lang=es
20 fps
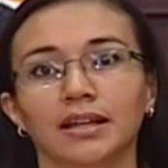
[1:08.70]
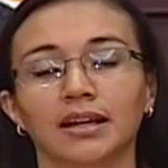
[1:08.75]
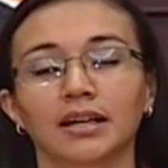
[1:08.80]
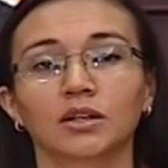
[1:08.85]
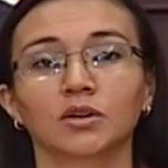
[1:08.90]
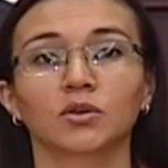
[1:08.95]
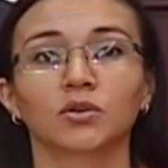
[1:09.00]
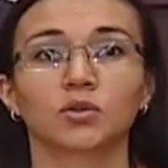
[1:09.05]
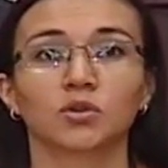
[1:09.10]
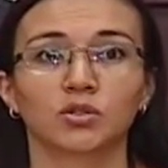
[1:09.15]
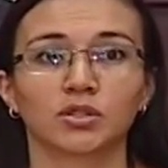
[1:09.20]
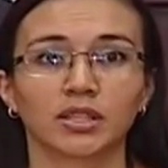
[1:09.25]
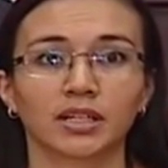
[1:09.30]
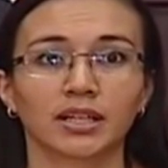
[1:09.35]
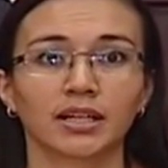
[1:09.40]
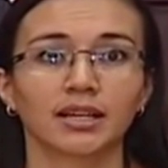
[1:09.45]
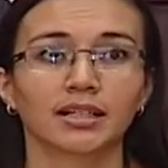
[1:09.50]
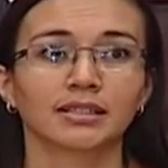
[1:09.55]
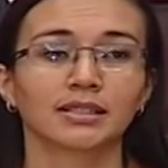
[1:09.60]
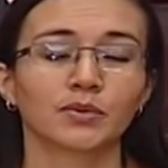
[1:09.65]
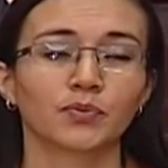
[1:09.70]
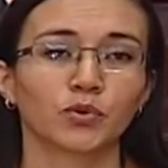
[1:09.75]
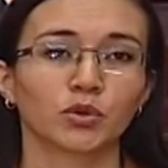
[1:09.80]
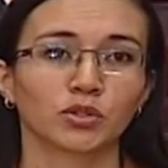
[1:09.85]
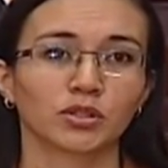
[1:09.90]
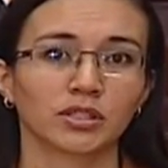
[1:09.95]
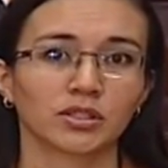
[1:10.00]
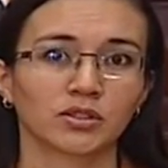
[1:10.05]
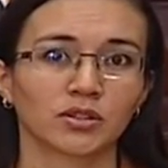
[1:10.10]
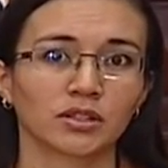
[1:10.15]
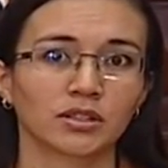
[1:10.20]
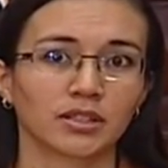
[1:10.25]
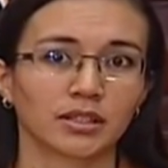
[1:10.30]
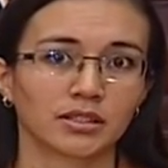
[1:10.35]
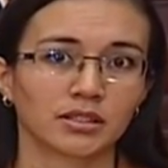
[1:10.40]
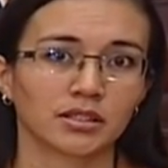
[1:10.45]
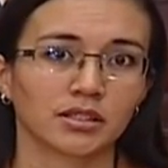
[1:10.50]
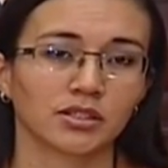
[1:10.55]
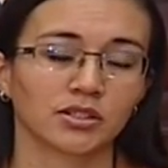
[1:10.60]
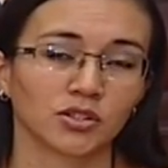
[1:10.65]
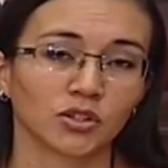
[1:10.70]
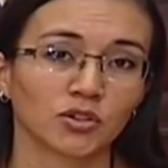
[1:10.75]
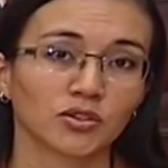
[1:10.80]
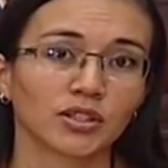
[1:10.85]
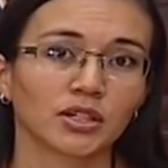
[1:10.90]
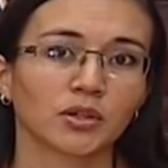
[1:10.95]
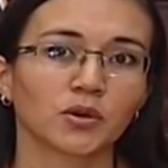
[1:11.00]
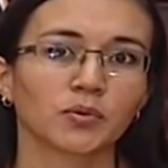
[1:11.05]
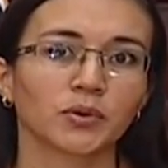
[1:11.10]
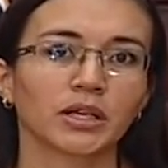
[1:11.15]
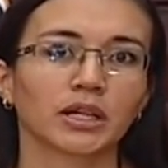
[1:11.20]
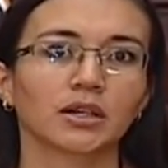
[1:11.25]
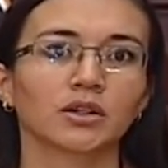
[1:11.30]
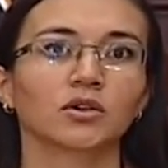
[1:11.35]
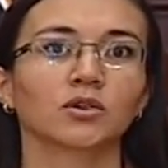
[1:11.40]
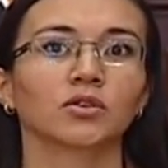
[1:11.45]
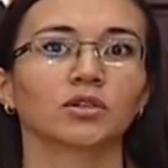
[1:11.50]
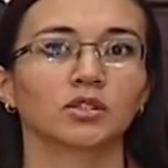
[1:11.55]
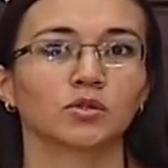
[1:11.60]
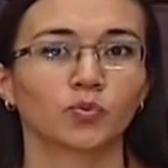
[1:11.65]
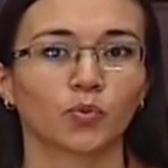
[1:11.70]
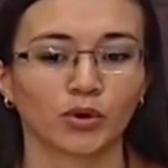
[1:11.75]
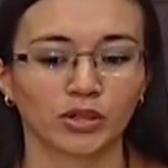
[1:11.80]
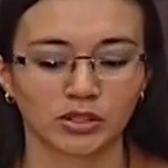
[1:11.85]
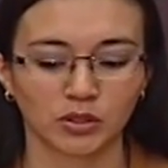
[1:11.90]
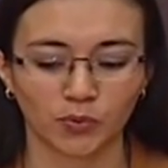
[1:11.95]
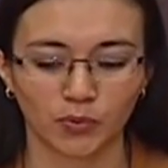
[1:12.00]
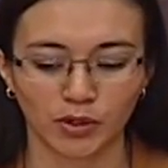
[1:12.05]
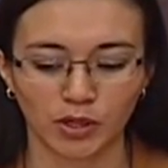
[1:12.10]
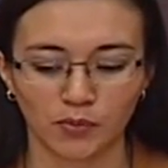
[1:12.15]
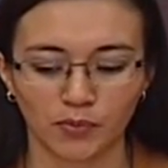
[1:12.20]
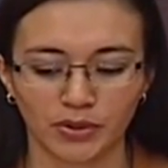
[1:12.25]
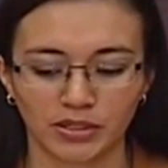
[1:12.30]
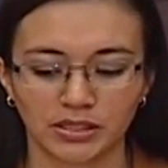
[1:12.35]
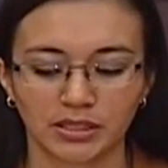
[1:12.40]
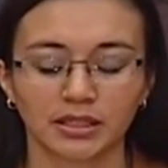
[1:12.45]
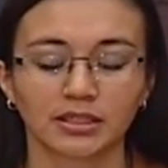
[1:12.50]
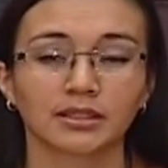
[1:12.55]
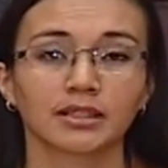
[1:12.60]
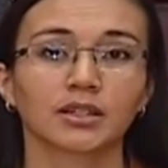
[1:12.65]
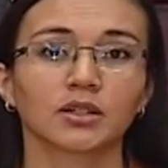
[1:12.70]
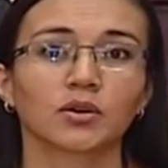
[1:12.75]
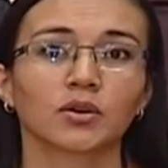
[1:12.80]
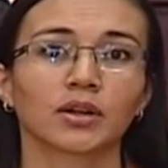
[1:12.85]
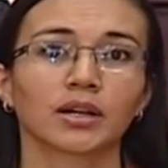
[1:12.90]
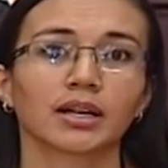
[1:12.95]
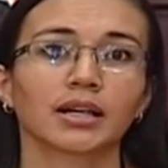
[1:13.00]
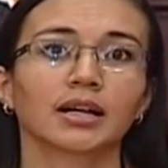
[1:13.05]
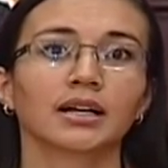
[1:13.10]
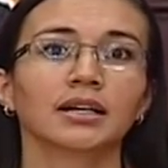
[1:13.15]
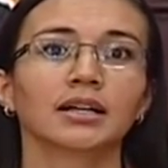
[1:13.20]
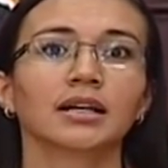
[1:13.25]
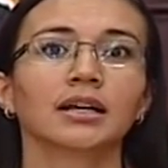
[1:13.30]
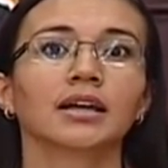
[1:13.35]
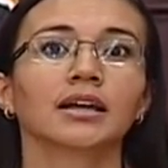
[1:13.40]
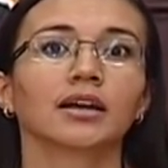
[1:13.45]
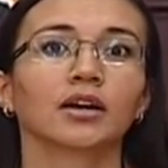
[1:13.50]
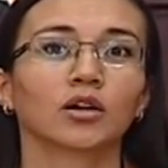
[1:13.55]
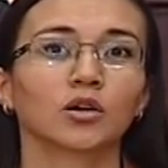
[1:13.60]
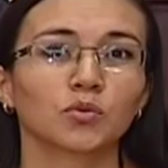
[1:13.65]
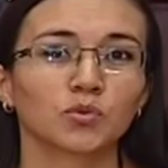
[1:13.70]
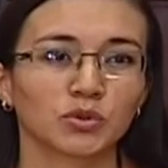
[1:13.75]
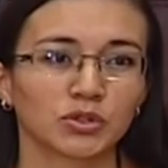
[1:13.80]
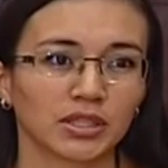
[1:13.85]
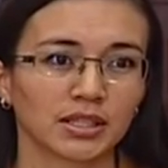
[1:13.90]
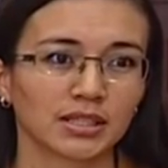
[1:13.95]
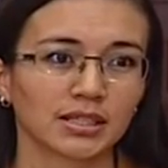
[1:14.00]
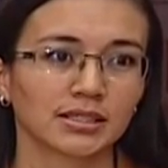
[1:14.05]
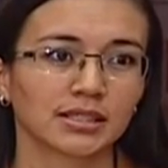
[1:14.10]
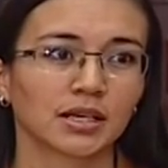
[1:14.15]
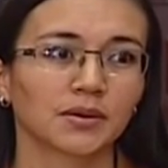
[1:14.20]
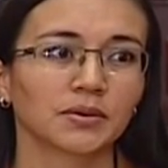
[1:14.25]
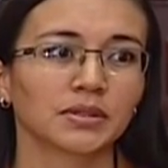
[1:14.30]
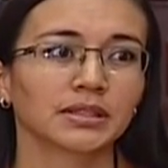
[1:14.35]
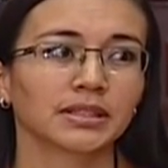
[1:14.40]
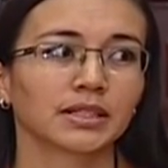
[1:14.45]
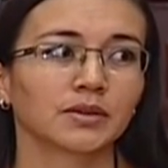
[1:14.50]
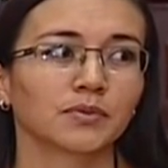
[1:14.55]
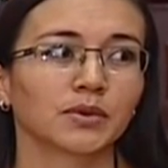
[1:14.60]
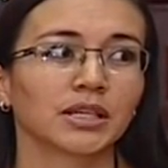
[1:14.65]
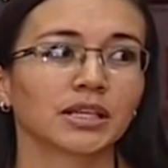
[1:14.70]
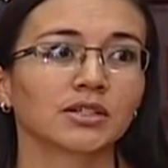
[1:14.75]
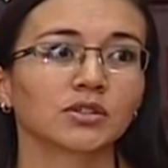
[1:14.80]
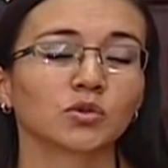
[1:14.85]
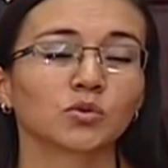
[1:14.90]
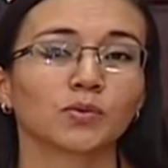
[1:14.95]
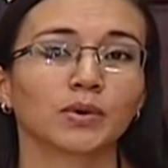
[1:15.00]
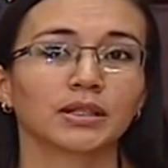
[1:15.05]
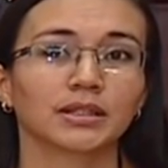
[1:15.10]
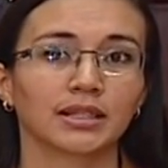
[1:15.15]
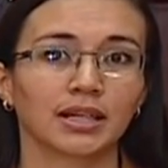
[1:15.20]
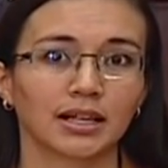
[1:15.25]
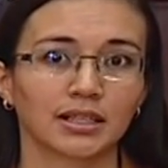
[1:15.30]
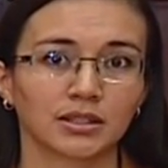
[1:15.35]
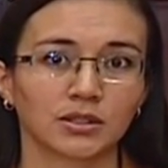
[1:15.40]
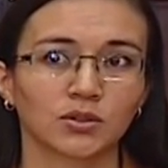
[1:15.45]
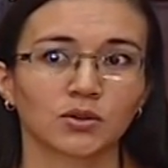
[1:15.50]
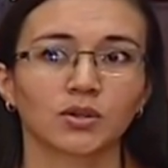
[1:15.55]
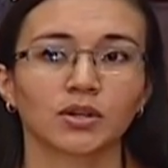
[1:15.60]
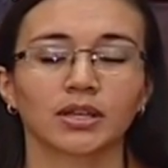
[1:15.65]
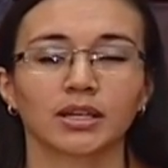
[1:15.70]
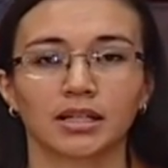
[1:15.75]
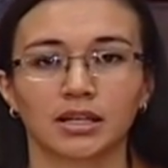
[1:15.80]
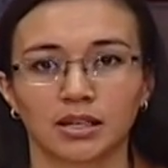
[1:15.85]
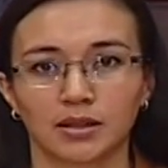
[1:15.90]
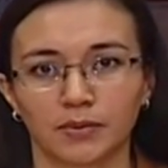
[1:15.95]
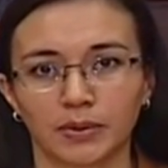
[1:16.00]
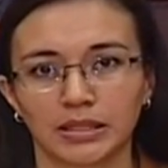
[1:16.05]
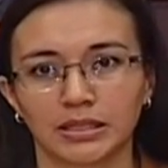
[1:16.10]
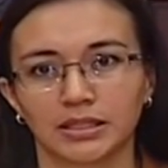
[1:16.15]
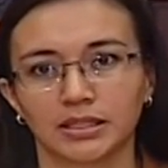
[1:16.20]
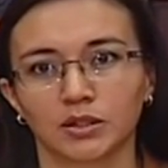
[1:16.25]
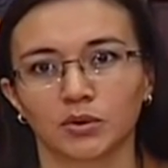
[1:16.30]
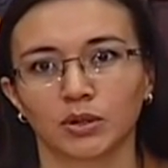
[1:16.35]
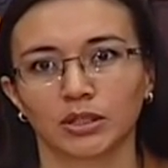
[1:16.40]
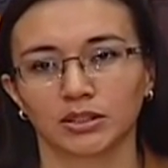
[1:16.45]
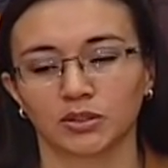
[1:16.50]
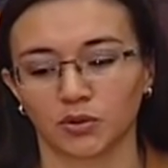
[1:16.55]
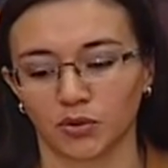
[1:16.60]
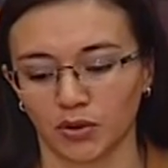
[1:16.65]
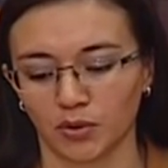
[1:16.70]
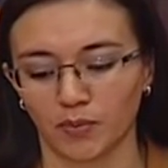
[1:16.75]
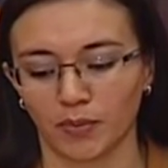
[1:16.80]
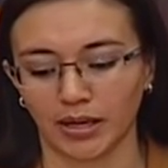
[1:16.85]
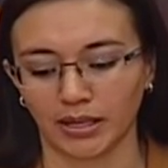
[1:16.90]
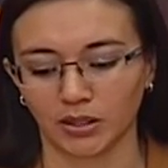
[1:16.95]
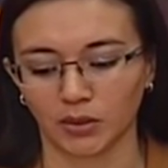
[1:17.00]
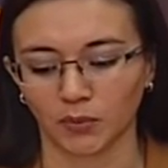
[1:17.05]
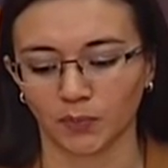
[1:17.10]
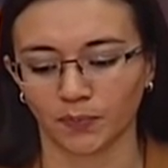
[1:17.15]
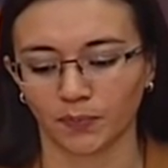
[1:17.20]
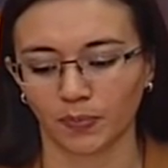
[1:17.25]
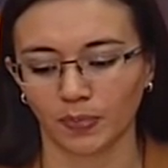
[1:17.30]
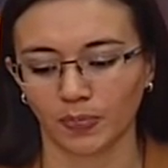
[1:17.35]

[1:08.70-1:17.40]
dar a conocer este proceso de transición de gobierno dispuesto por el presidente Correa, que como ustedes saben termina su mandato el 24 de mayo.